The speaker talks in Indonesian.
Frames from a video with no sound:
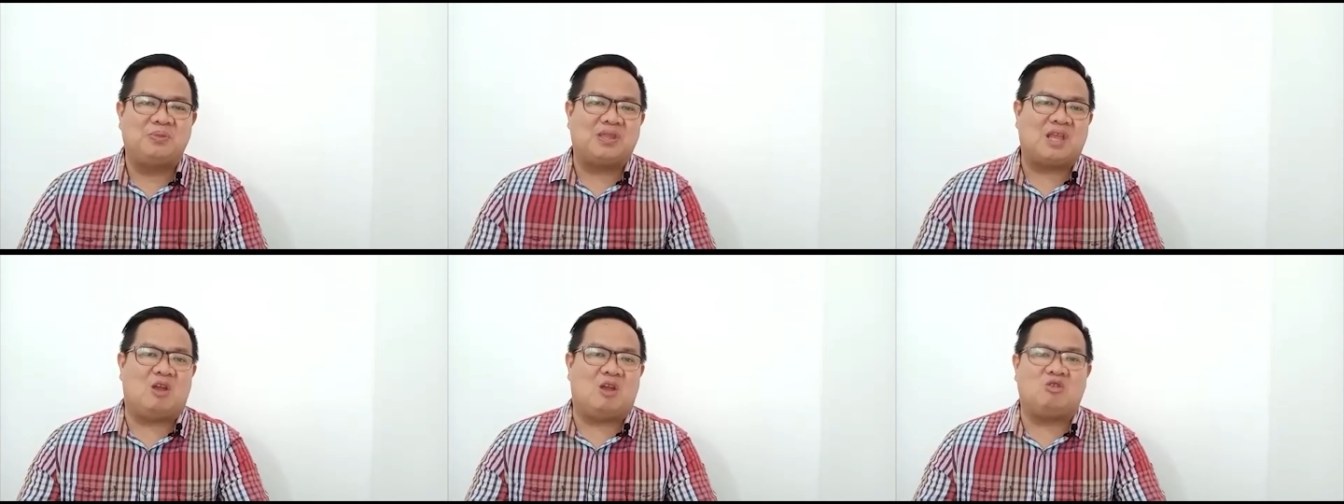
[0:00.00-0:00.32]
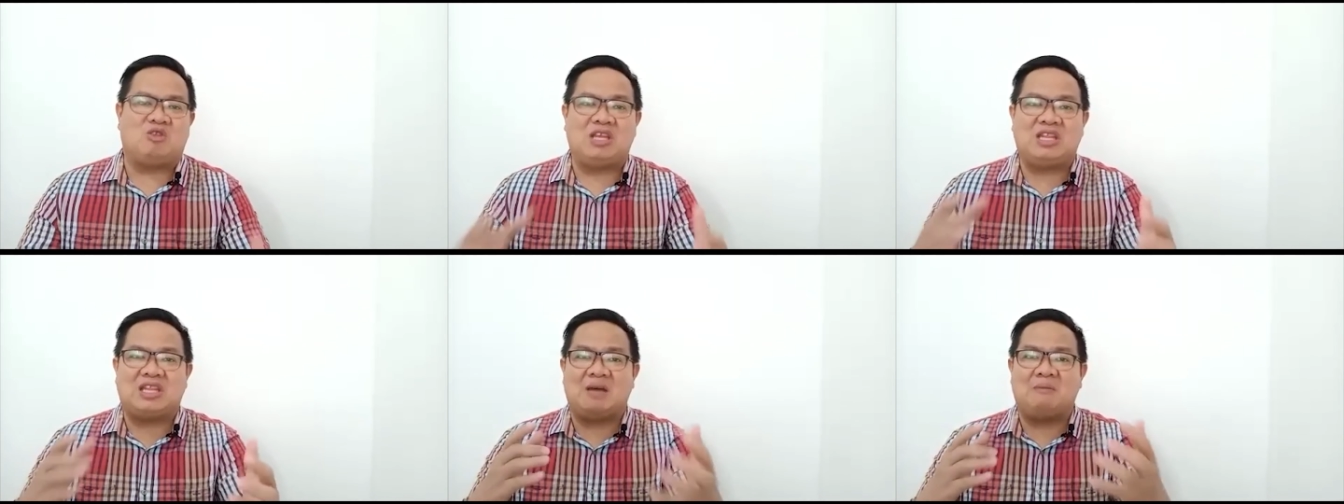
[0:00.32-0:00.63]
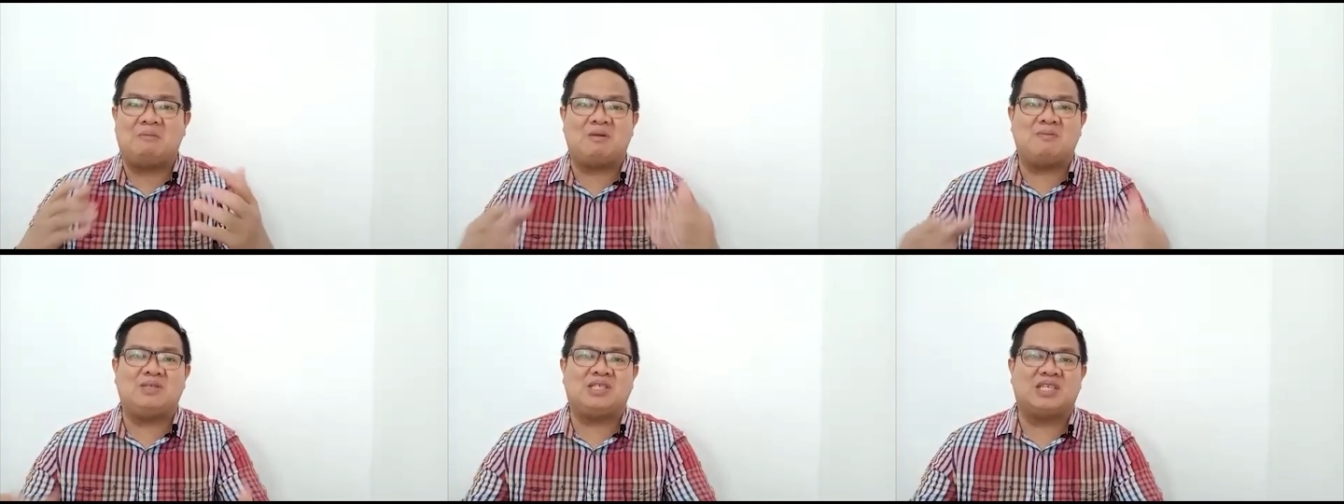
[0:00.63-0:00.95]
Kalau
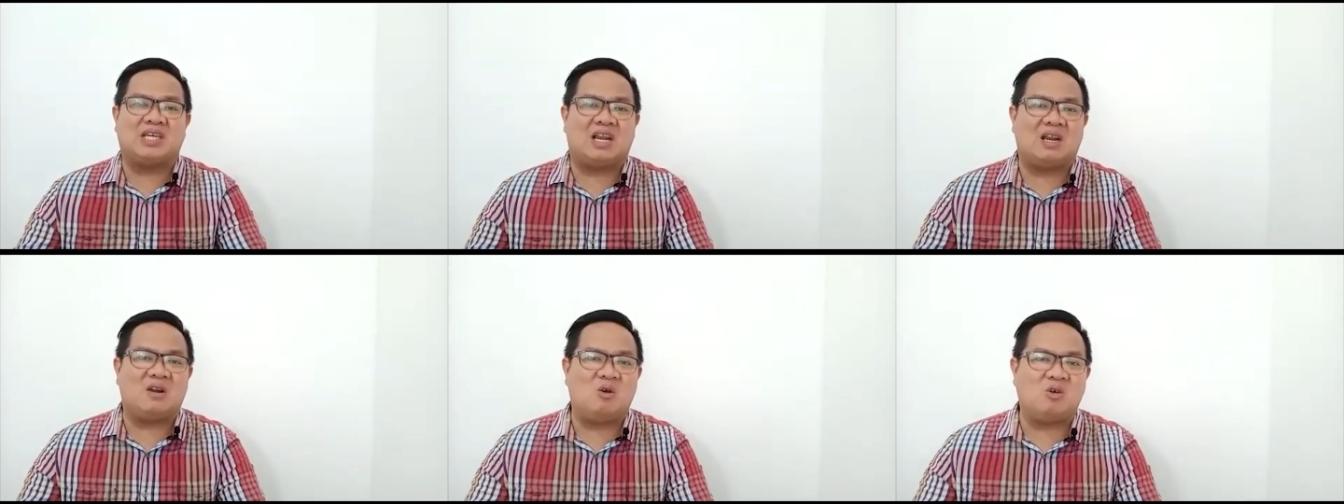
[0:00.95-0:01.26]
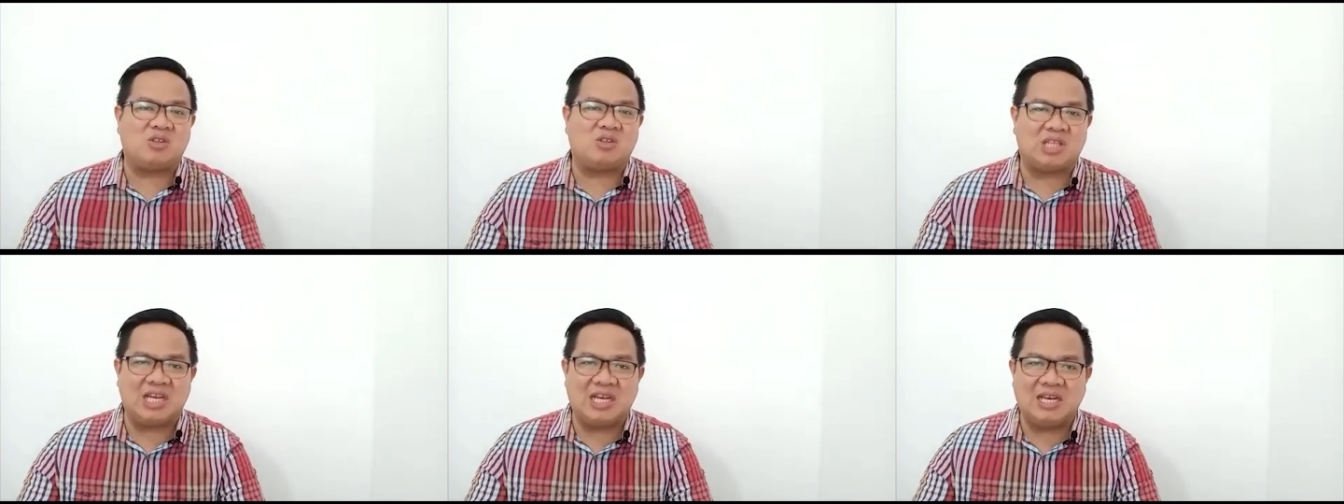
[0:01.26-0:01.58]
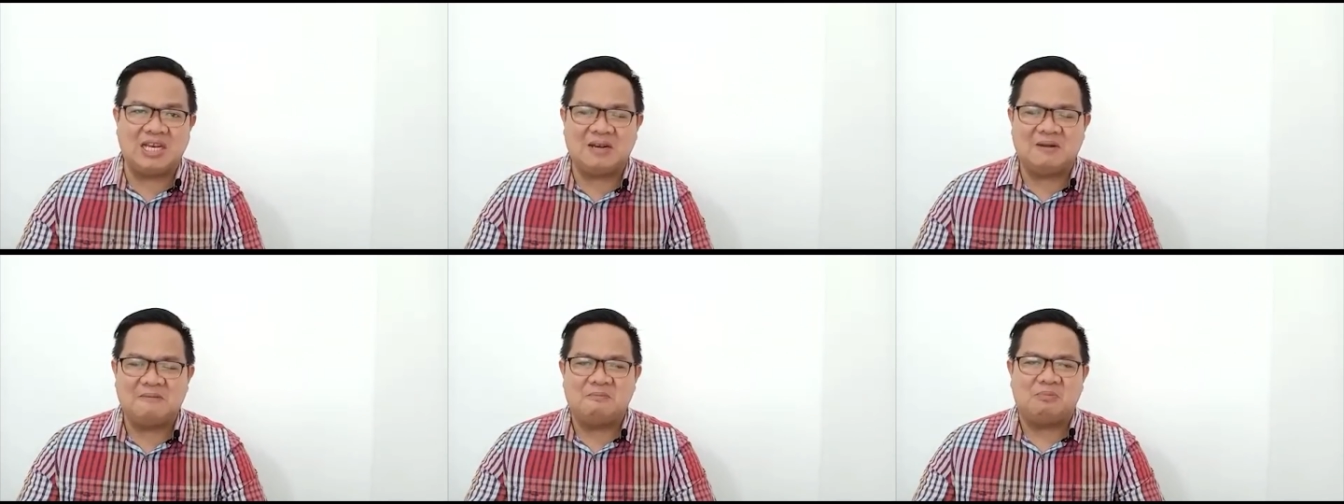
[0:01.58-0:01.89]
kita berbicara
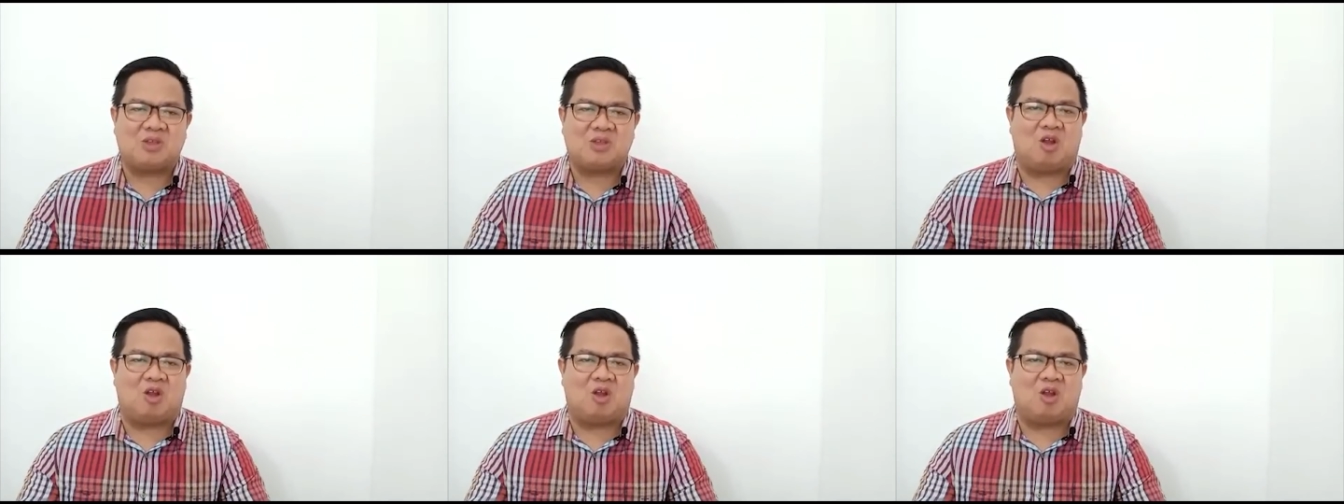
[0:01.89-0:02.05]
doktrin,